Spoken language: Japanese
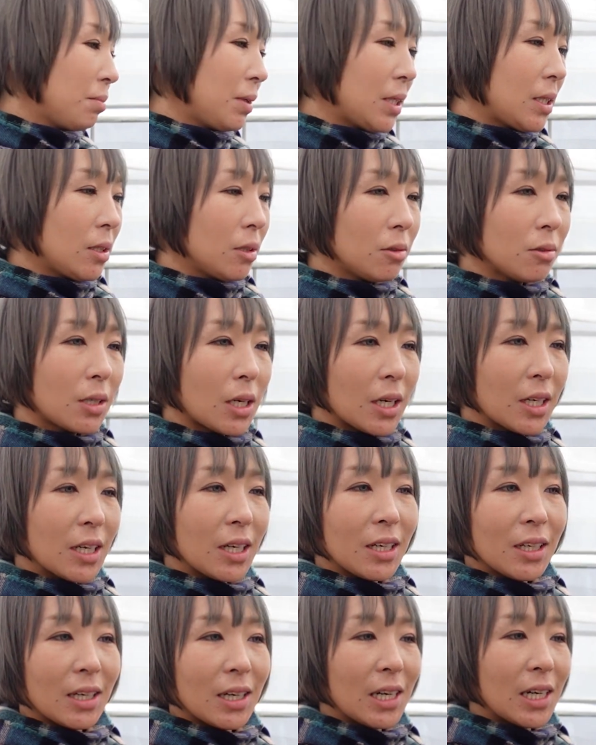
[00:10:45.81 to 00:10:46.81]
水の加
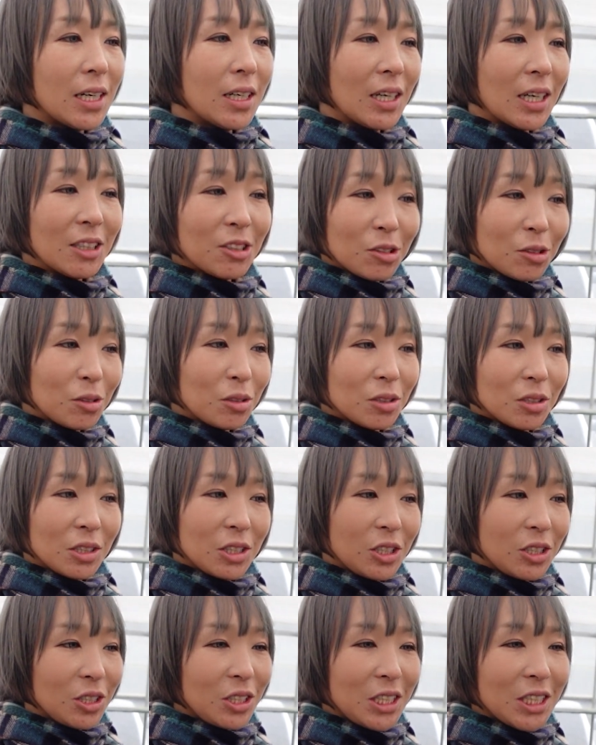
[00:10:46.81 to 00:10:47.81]
減が
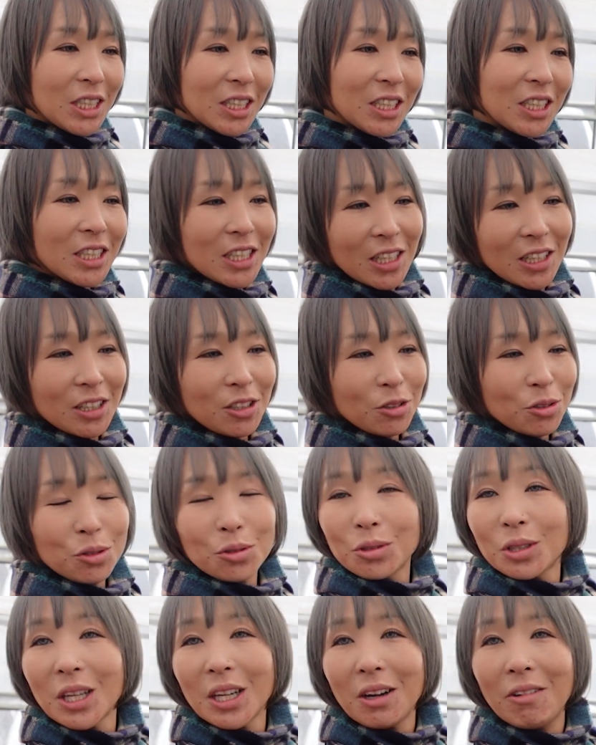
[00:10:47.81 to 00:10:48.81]
筋が出たっていう
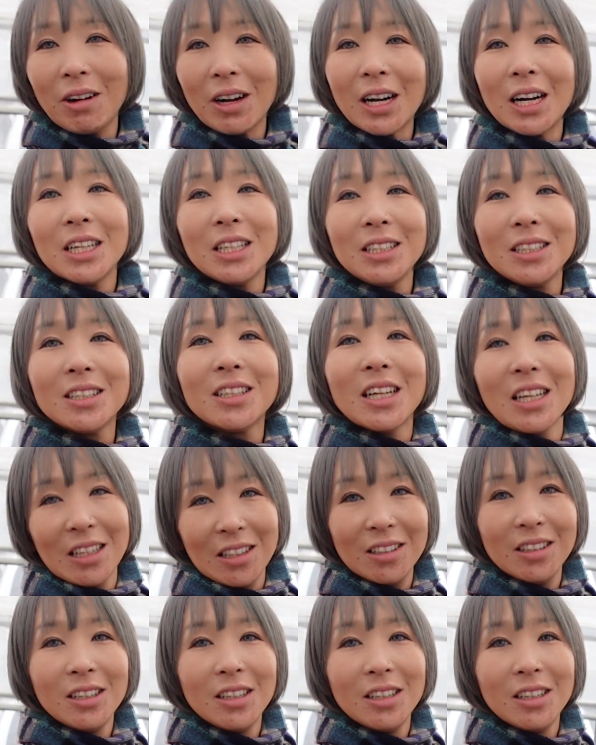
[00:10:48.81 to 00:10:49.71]
状態が分かりづらい、